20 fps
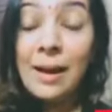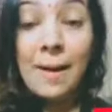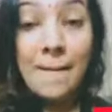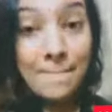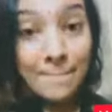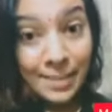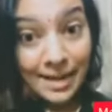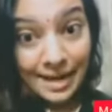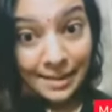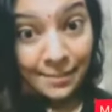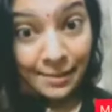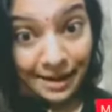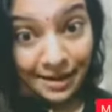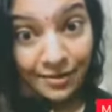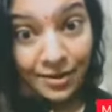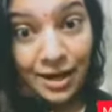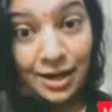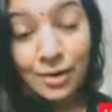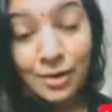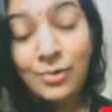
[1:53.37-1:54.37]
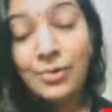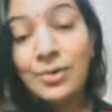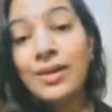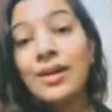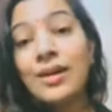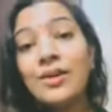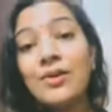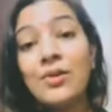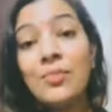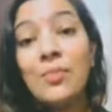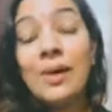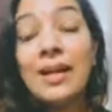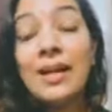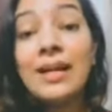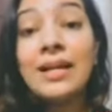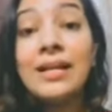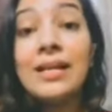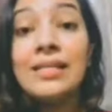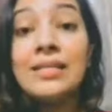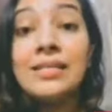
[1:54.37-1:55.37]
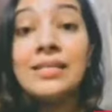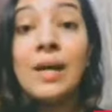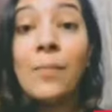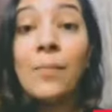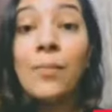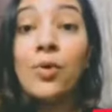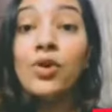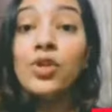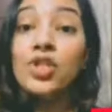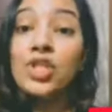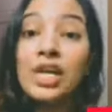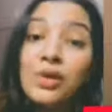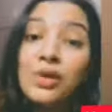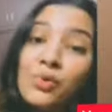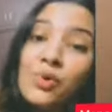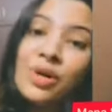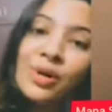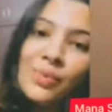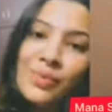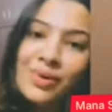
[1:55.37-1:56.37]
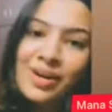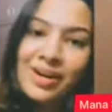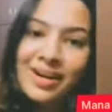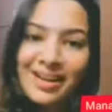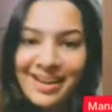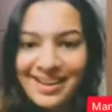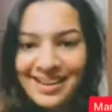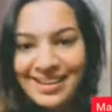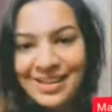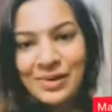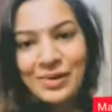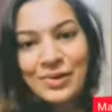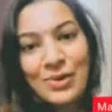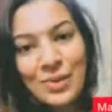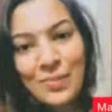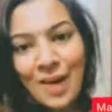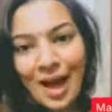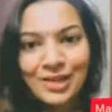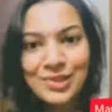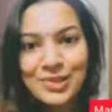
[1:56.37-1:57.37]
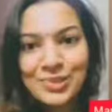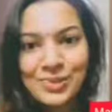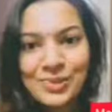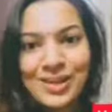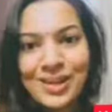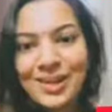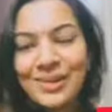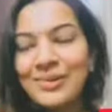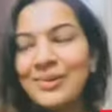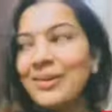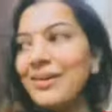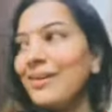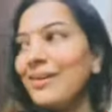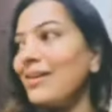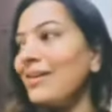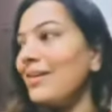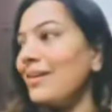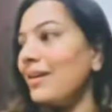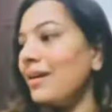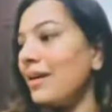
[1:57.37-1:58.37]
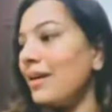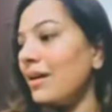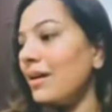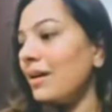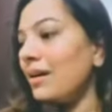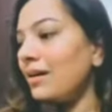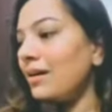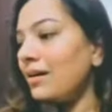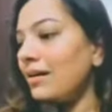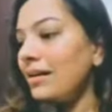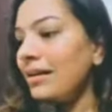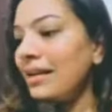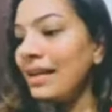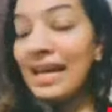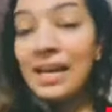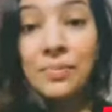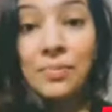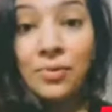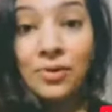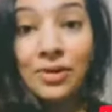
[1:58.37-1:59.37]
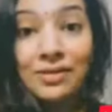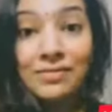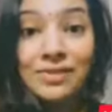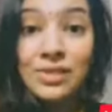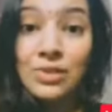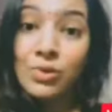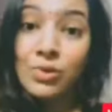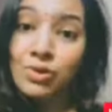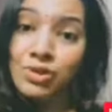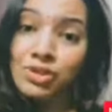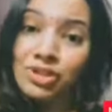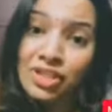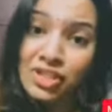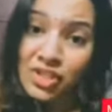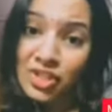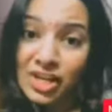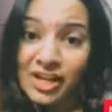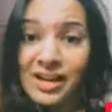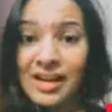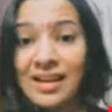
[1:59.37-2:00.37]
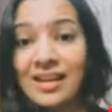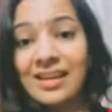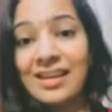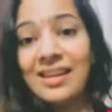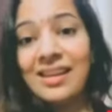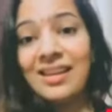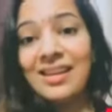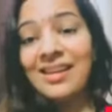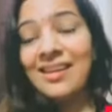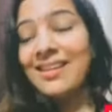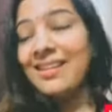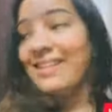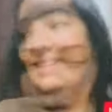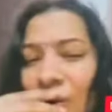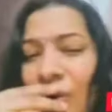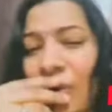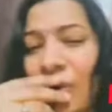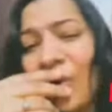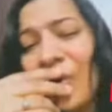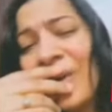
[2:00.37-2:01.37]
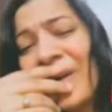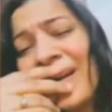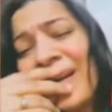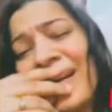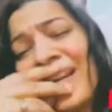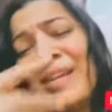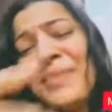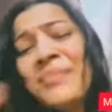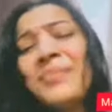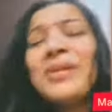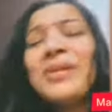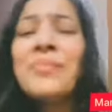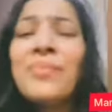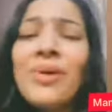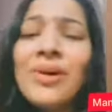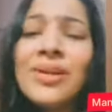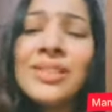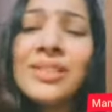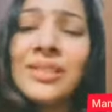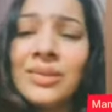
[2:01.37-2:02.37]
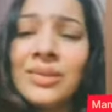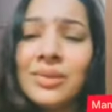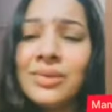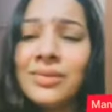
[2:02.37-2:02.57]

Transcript: భయపడే వాళ్ళు ఉంటారు మనకి సపోర్ట్ చేయకుండా ఉండడానికి ఒక బ్యాచ్ ఉంటారు లేనిపోనివి సృష్టించడానికి ఆల్రెడీ బిగ్ బాస్లో